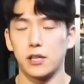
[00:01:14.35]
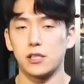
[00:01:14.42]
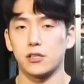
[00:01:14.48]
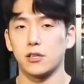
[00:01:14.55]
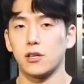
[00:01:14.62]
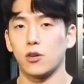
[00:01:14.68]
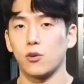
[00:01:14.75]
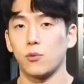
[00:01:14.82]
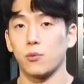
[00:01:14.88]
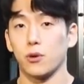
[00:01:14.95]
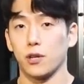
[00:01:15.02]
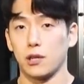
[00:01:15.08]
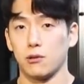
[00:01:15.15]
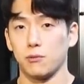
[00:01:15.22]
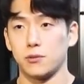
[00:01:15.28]
일정하고
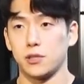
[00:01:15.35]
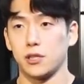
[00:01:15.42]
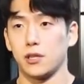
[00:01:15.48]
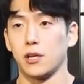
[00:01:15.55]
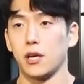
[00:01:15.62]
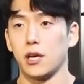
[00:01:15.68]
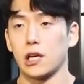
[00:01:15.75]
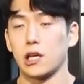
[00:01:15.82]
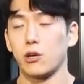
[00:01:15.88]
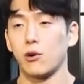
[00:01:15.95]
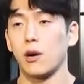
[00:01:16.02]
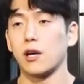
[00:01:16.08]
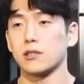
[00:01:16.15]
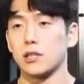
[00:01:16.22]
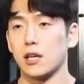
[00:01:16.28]
변함없이
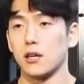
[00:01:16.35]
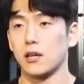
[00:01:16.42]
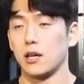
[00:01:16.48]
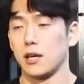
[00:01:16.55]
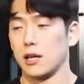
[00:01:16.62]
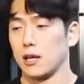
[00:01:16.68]
그리고 항상